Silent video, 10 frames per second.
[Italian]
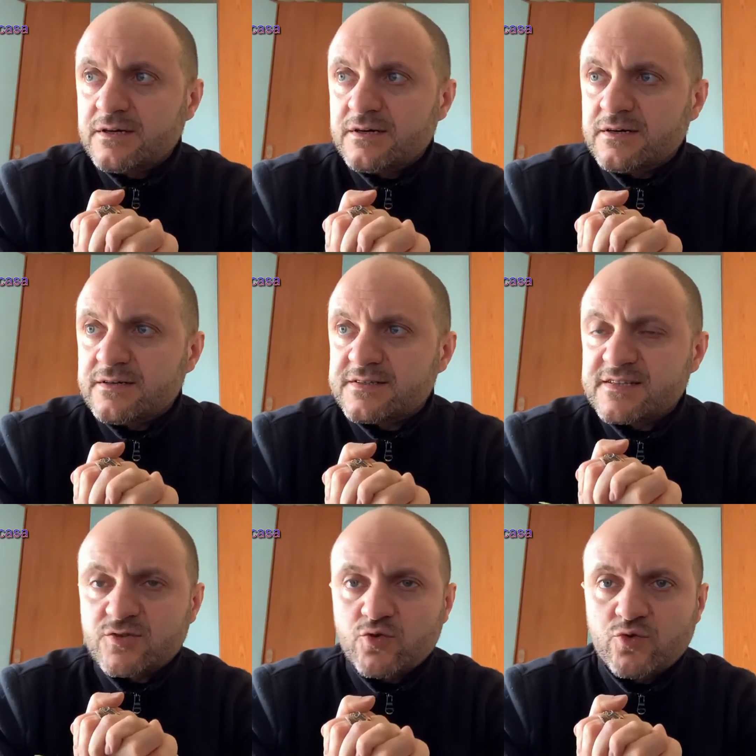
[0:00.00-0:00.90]
Eh, se
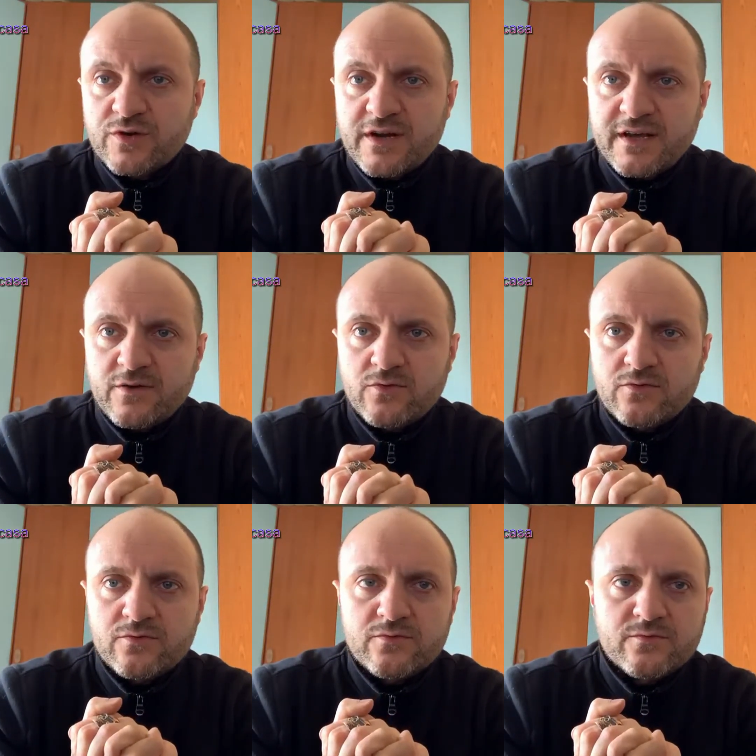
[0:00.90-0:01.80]
soccorrere
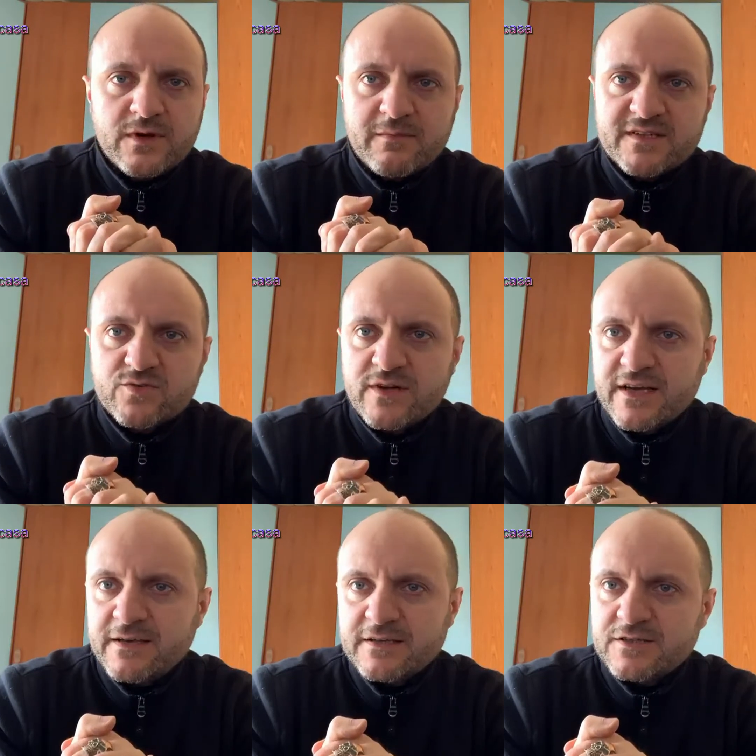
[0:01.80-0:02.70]
una persona
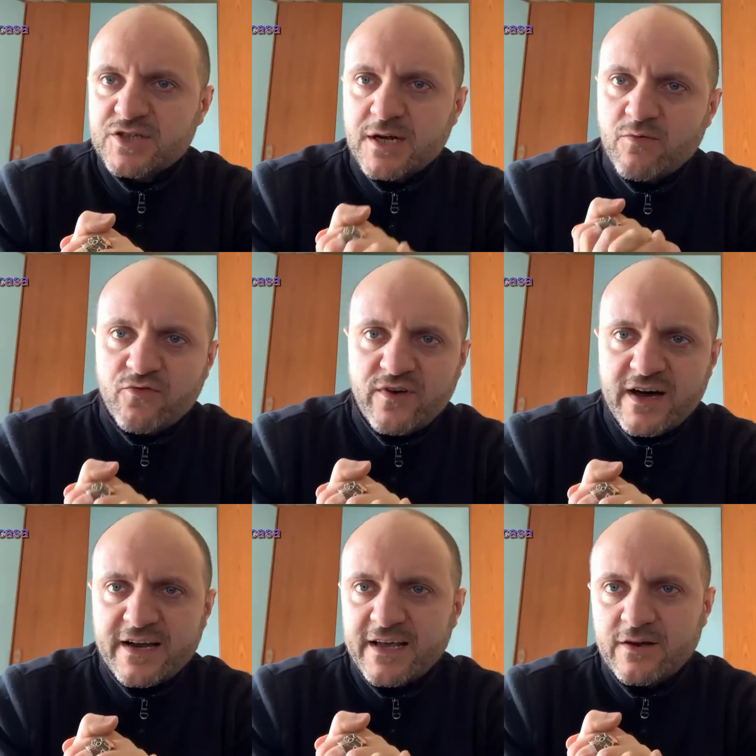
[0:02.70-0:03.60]
che ce la può
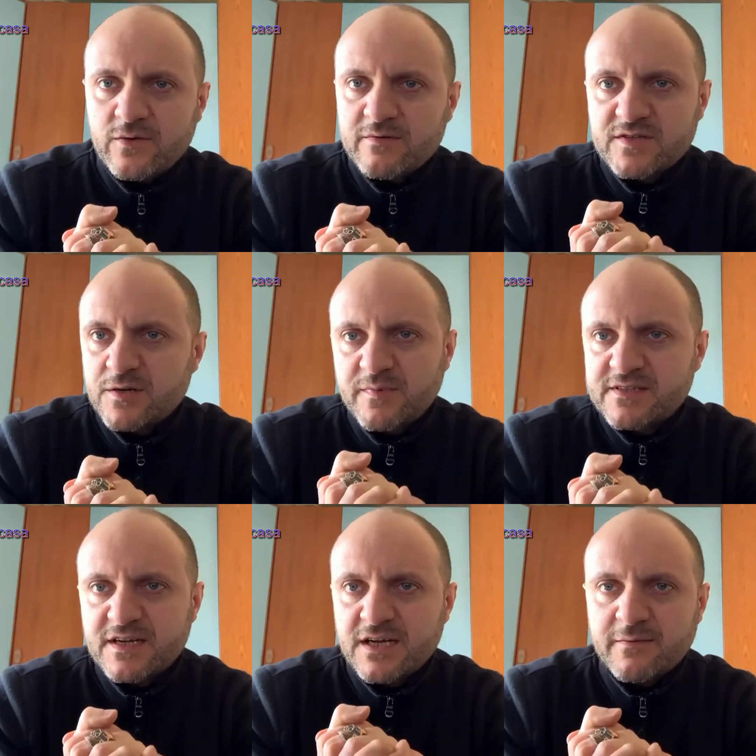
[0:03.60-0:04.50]
fare, una persona che
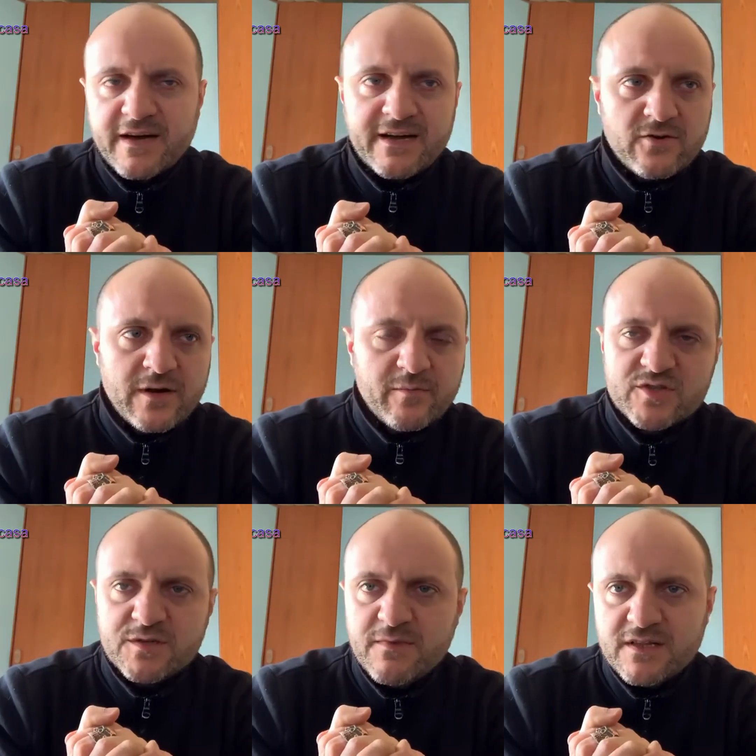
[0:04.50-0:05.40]
pensare che magari non ha
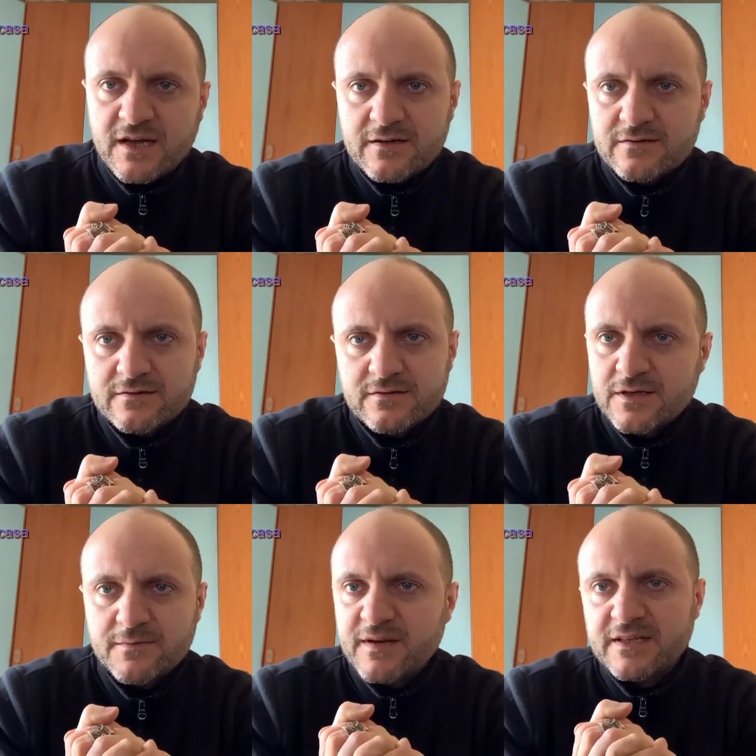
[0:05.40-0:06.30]
possibilità,
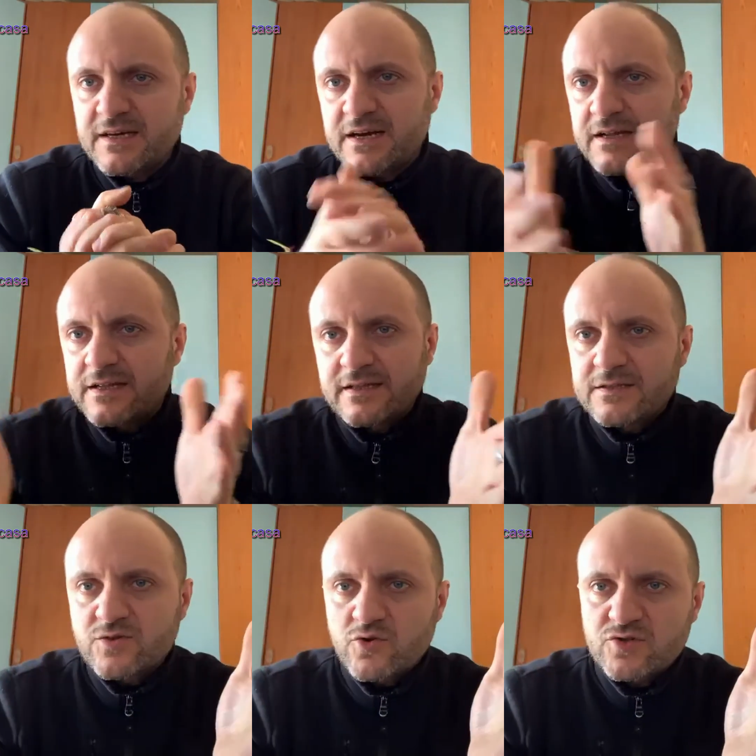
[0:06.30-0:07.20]
in pratica
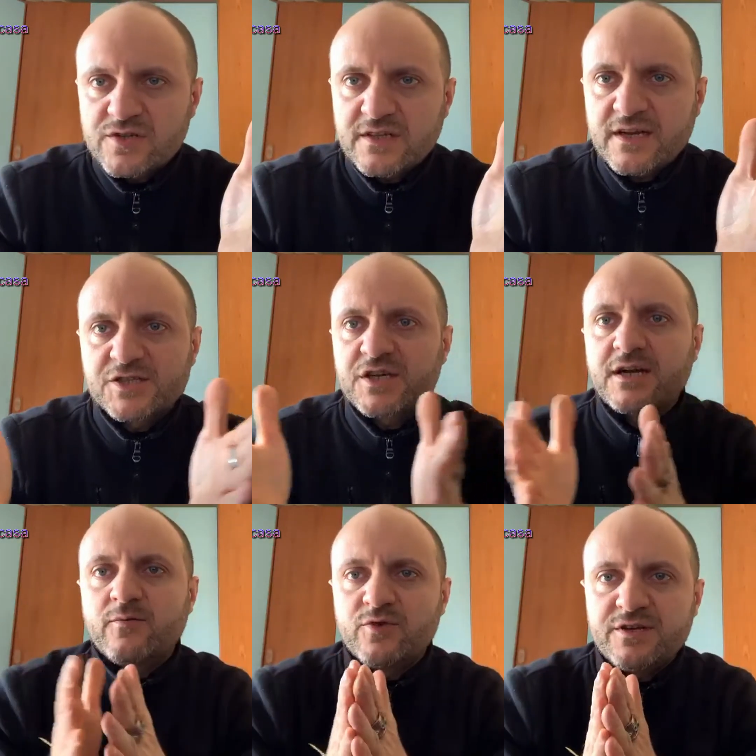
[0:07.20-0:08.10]
sono costretti a
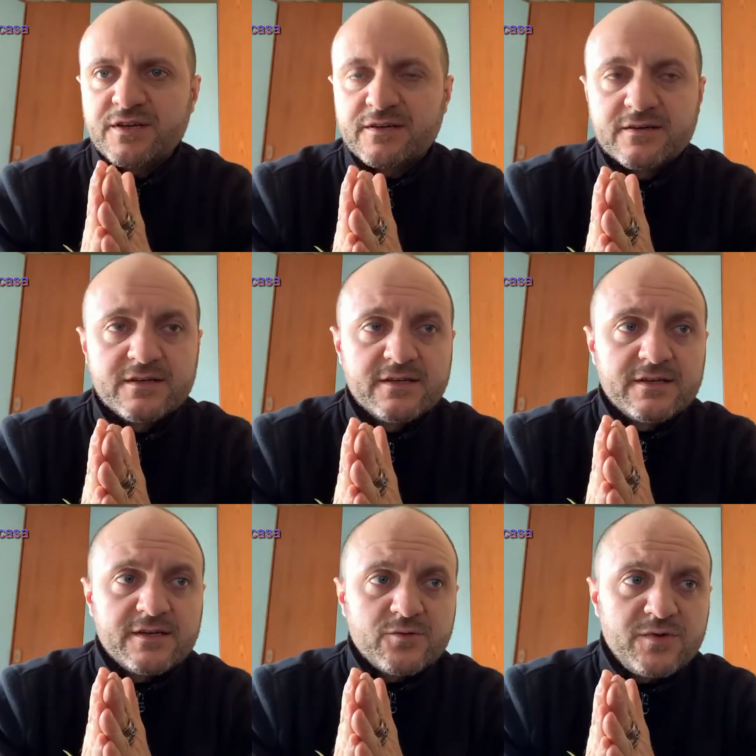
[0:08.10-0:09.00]
lasciarla morire.
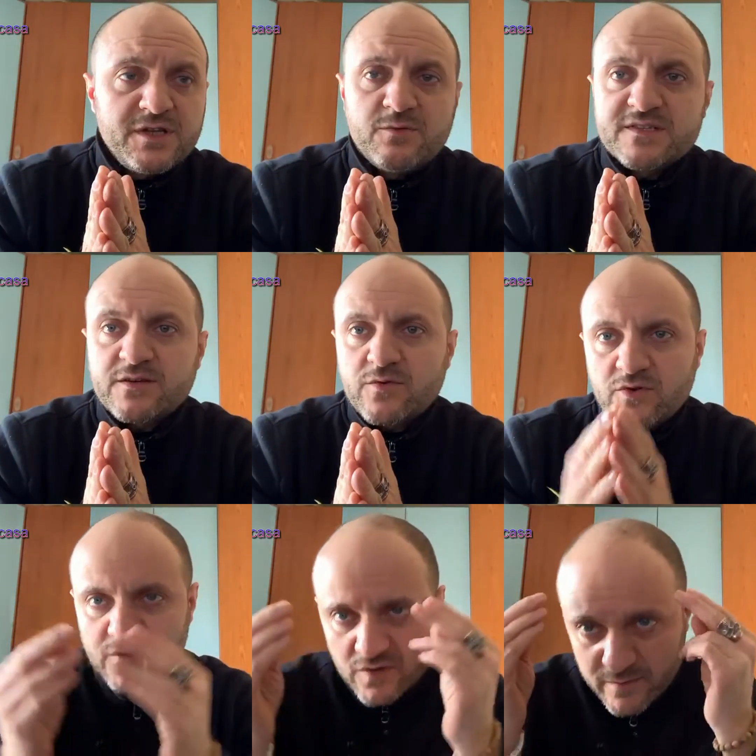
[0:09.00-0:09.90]
Quindi questo è
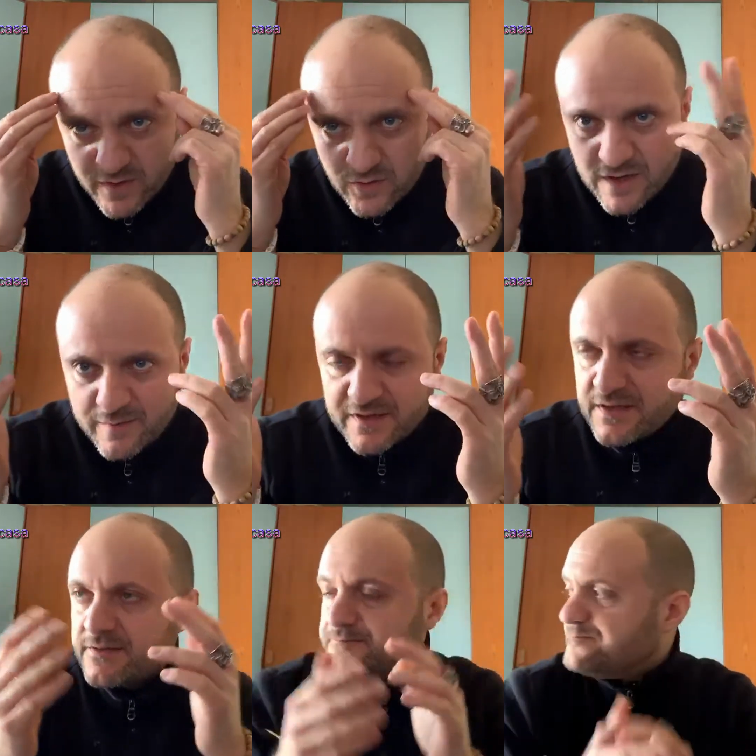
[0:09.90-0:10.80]
quello che dovrebbero
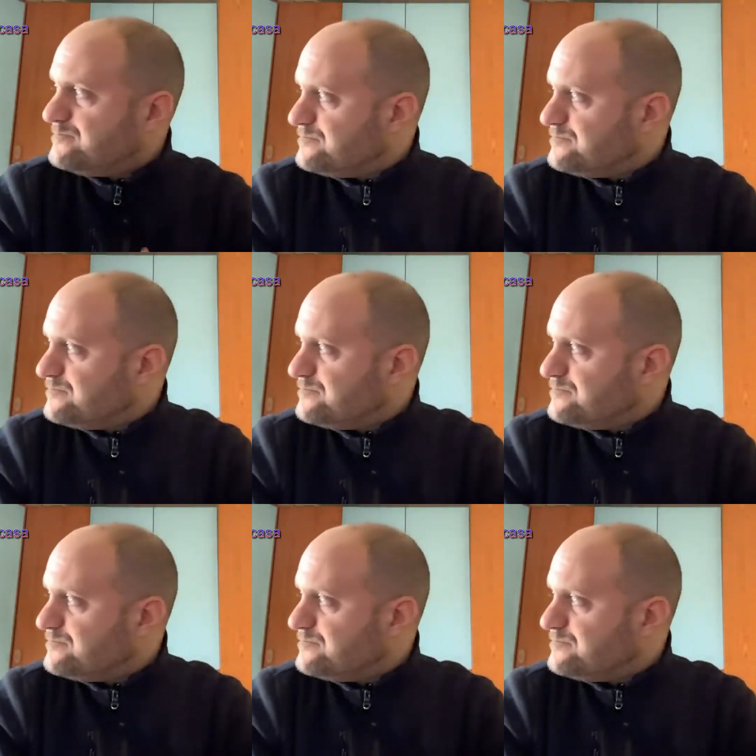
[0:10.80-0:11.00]
capire.